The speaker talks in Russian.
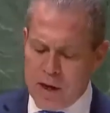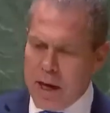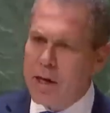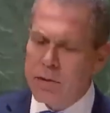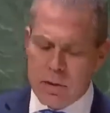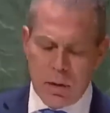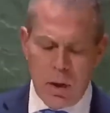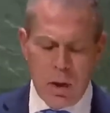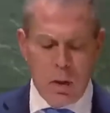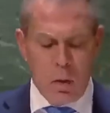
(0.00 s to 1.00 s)
или
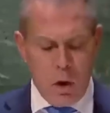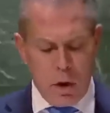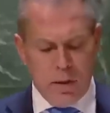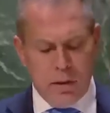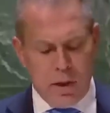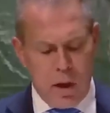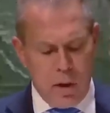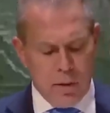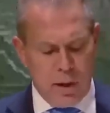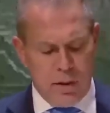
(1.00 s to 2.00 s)
террором, от
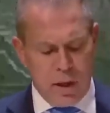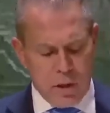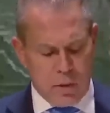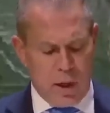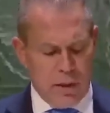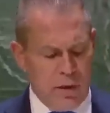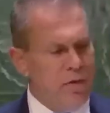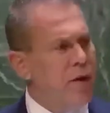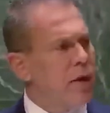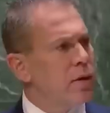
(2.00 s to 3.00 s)
которого
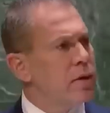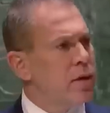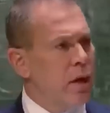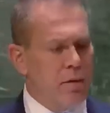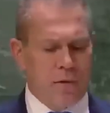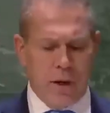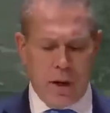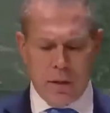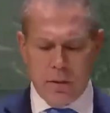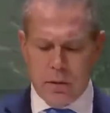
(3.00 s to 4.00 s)
защищается
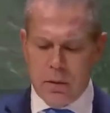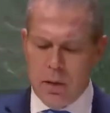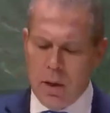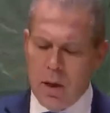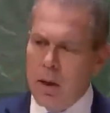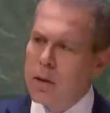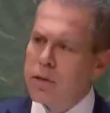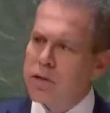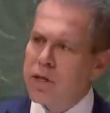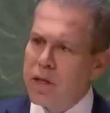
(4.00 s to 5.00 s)
Израиль.
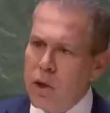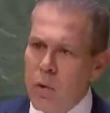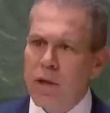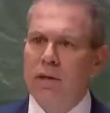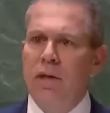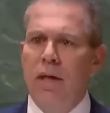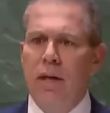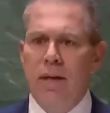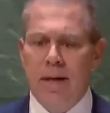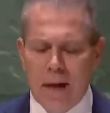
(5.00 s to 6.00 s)
Совет
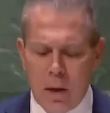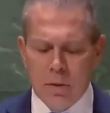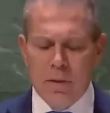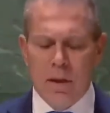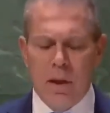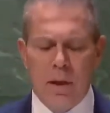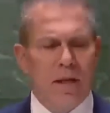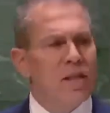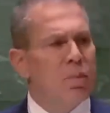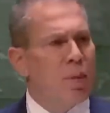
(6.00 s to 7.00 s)
безопасности
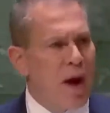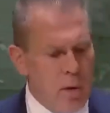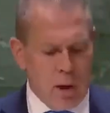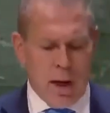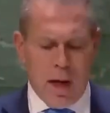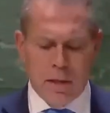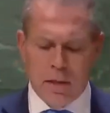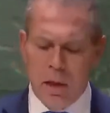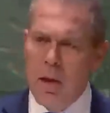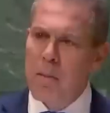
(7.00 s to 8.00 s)
парализован,
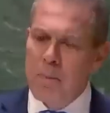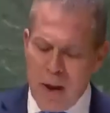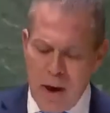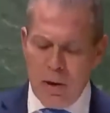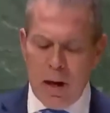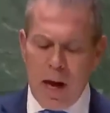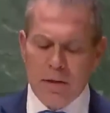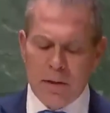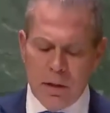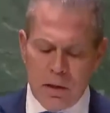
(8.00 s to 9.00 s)

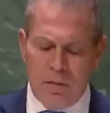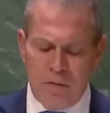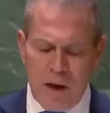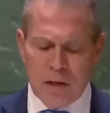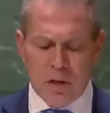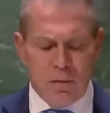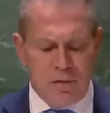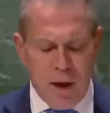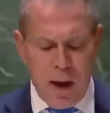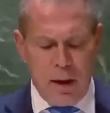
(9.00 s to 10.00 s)
парализованы перед
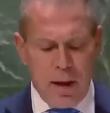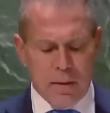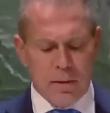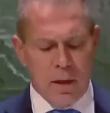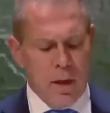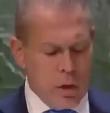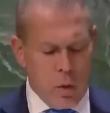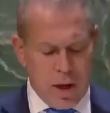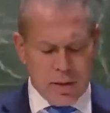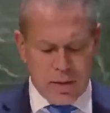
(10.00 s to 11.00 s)
лицом насилия.
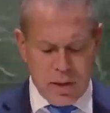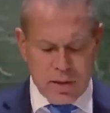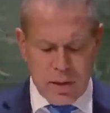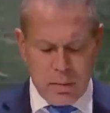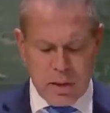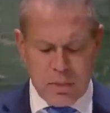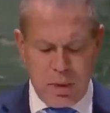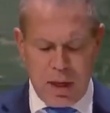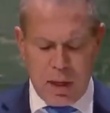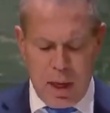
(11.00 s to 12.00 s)
Система
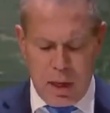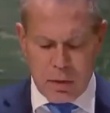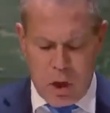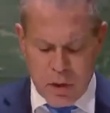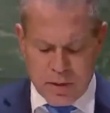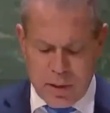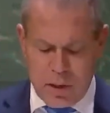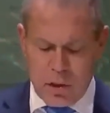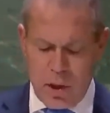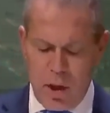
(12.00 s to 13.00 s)
ООН –
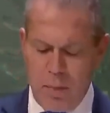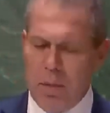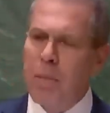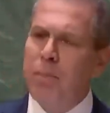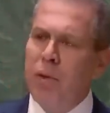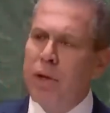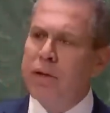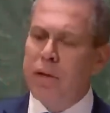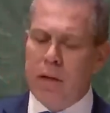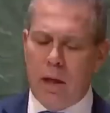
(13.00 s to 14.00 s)
заложник
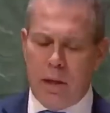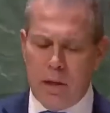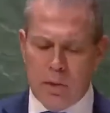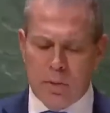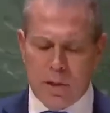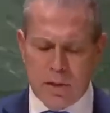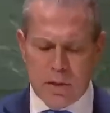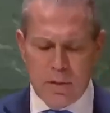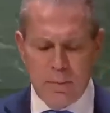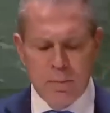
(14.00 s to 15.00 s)
политических интересов.